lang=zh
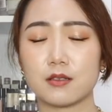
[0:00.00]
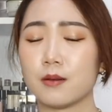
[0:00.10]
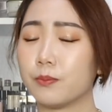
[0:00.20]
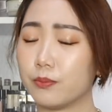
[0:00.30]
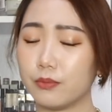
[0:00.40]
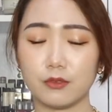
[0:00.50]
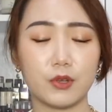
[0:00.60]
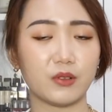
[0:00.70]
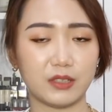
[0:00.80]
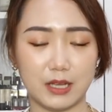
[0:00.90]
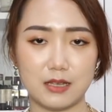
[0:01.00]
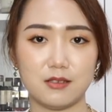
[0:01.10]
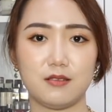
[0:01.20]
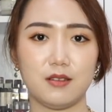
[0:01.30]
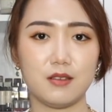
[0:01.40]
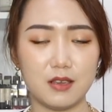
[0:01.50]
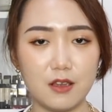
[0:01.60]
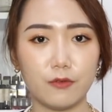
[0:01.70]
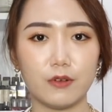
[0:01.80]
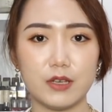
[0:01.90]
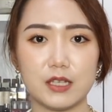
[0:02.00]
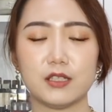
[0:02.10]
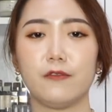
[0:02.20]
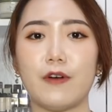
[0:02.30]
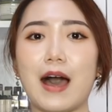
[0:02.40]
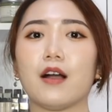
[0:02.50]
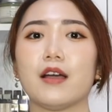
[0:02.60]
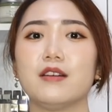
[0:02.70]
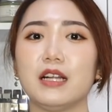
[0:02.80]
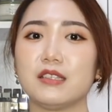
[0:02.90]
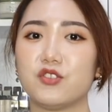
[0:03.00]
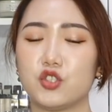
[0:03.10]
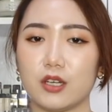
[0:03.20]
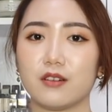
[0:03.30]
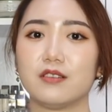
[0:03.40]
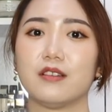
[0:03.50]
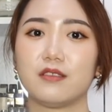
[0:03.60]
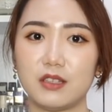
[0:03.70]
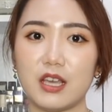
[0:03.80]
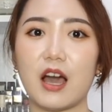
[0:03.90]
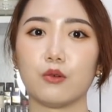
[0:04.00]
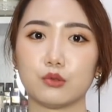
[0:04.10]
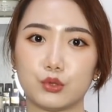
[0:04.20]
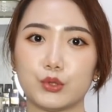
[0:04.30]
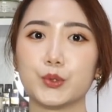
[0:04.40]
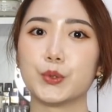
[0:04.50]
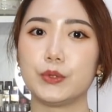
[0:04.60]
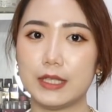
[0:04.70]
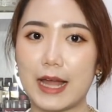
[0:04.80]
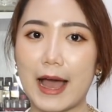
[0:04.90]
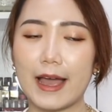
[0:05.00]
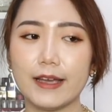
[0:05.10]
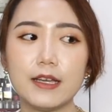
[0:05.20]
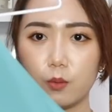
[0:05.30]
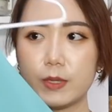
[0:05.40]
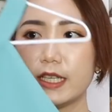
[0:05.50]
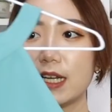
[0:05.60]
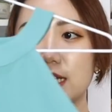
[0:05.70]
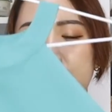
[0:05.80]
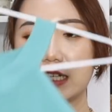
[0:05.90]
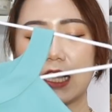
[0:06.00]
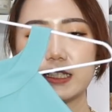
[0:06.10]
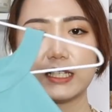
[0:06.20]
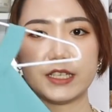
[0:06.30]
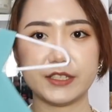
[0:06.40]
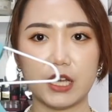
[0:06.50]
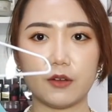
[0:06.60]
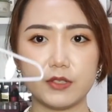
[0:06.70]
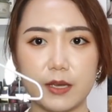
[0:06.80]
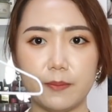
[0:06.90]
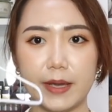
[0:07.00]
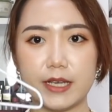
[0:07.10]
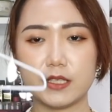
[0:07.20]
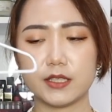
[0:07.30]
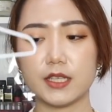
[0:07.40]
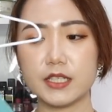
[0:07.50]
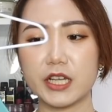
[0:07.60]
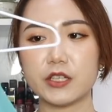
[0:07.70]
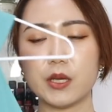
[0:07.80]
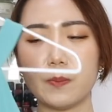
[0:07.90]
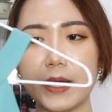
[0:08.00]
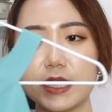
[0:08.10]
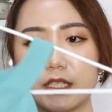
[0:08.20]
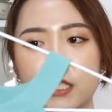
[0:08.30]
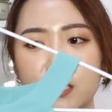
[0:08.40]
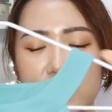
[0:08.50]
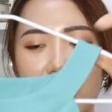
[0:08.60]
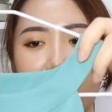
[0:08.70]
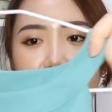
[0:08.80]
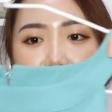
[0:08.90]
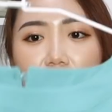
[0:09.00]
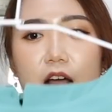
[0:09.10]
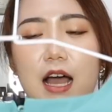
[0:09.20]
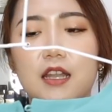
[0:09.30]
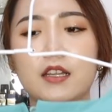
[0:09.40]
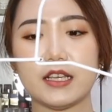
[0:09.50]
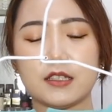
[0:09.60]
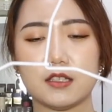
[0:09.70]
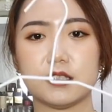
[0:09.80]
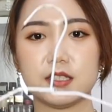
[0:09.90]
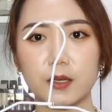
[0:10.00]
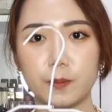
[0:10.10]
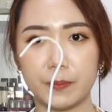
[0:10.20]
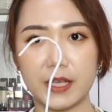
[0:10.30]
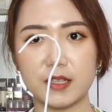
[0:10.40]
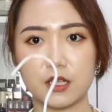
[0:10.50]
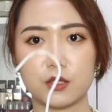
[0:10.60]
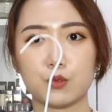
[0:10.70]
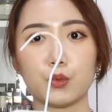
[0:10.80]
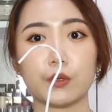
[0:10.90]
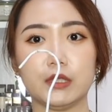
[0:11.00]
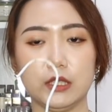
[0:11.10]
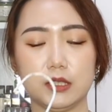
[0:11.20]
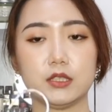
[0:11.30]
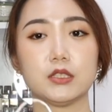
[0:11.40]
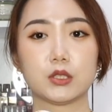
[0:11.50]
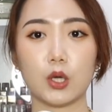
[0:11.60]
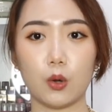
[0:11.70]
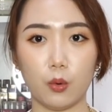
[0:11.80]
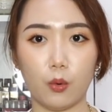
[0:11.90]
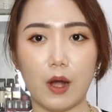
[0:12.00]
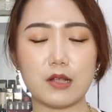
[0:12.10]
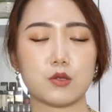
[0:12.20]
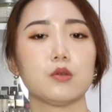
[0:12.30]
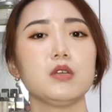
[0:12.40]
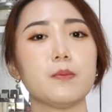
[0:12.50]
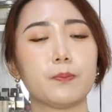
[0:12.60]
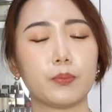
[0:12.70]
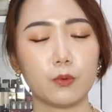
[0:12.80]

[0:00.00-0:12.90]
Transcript: 色，不用担心，这衣服的颜色反而可以让你的整个人跳出来。我们先来讲一下这件削肩背心，这件削肩背心呢，大家可以看到它领子这边呢做的是够宽，所以不